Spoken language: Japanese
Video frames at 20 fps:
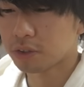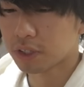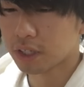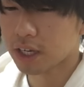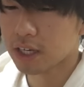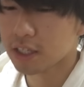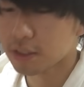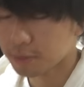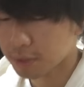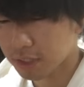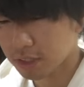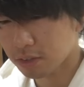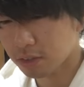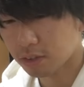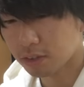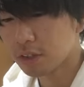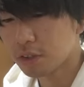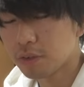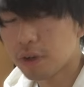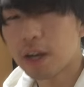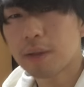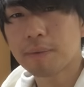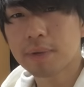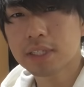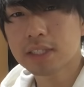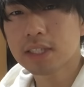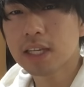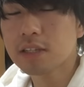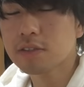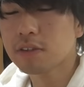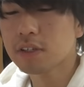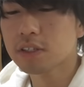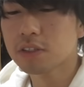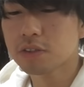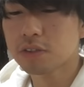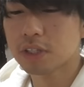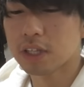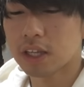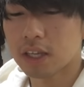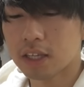願いしますと言われます最初は
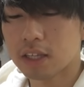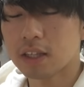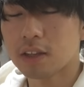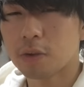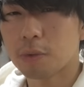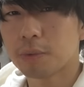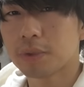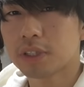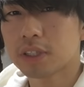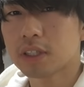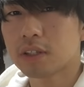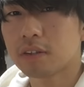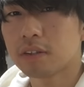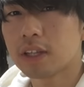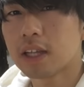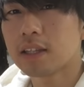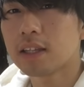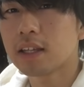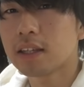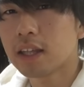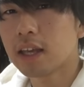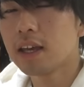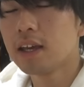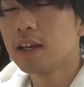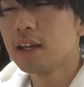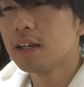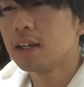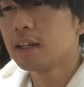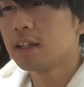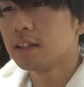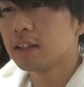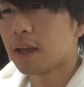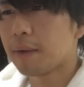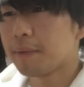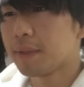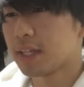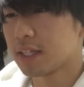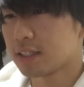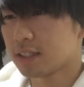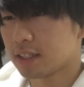注意でいいと思うんですけどだんだんね
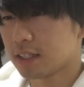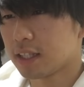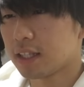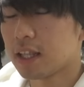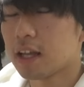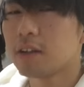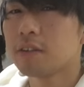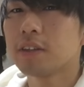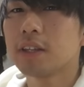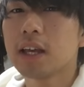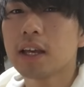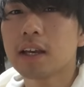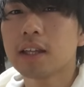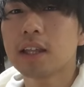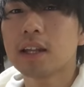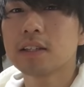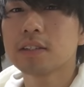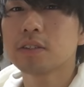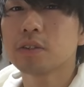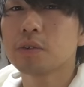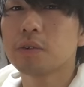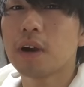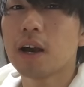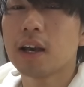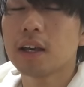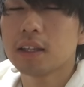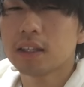ダメですってなるんで必ずそこは